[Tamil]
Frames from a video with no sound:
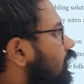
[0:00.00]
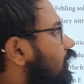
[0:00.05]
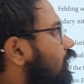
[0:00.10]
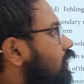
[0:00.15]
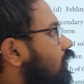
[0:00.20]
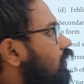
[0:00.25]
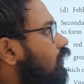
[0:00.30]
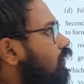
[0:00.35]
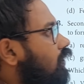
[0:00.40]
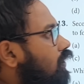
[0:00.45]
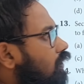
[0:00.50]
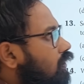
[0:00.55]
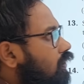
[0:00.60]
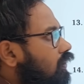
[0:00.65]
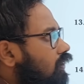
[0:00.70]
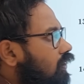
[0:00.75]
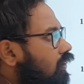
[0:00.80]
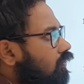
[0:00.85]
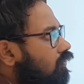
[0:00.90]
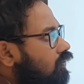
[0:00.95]
கேட்டிருக்காங்க
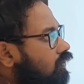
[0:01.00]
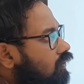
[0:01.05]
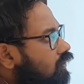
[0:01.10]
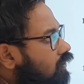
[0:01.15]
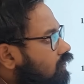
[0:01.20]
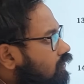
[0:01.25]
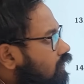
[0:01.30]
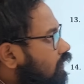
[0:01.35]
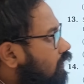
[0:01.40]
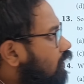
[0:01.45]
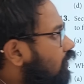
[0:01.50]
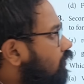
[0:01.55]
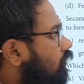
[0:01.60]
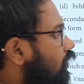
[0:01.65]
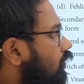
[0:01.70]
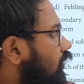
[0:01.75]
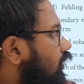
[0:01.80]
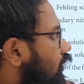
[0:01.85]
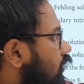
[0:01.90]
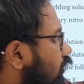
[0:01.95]
இதில் வந்து சென்ட்ரல்
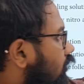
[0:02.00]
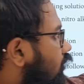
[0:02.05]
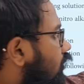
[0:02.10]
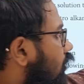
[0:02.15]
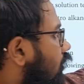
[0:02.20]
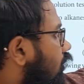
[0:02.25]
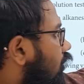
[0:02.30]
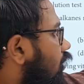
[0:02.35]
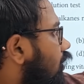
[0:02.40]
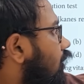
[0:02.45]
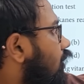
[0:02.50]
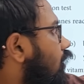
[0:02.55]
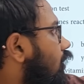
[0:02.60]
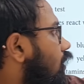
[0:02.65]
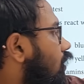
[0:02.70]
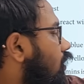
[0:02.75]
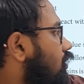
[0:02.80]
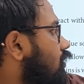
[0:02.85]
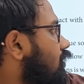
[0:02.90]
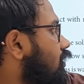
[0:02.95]
மெட்டல் அயான்
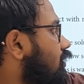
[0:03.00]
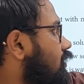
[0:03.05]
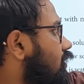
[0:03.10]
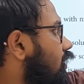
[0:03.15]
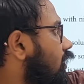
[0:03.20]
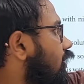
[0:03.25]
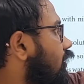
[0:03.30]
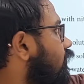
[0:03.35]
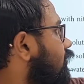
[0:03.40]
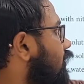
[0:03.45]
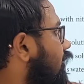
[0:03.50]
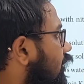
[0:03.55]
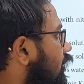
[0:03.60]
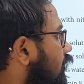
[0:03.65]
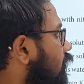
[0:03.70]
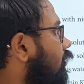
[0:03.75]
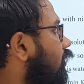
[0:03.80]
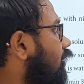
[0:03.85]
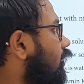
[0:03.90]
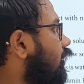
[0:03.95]
ஆக்சிஜன் ஸ்டேட் ஆஃப்
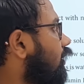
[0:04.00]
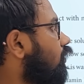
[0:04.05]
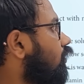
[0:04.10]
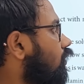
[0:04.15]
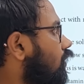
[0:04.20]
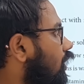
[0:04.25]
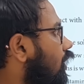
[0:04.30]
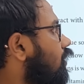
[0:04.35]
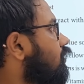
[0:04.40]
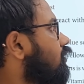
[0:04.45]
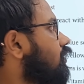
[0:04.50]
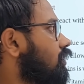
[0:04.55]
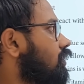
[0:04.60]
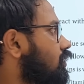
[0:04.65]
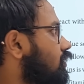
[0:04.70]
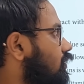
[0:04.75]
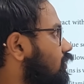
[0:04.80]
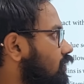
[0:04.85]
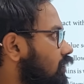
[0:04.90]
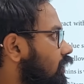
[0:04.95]
சென்ட்ரல் மெட்டல் அயனோட
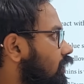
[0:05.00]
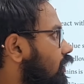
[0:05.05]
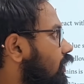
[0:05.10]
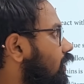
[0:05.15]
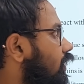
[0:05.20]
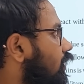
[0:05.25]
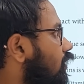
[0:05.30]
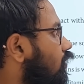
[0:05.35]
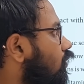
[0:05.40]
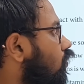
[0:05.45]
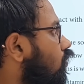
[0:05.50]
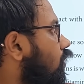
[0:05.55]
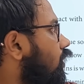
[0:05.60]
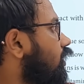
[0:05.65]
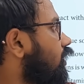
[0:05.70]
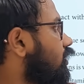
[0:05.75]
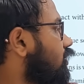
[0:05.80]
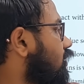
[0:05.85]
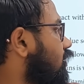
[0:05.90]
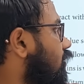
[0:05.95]
ஆக்சிடேஷன் ஸ்டேட் கேட்டிருக்காங்க
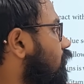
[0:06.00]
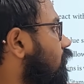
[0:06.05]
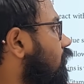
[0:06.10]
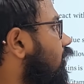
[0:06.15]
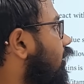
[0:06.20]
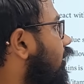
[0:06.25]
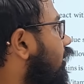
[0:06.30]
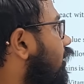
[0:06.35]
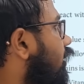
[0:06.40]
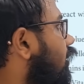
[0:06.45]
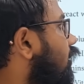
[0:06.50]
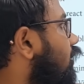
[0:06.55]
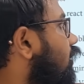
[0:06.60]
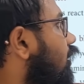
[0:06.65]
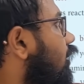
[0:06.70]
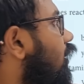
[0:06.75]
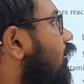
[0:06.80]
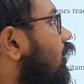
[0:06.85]
கோஆர்டினேஷன் நம்பர் கேட்டிருக்காங்க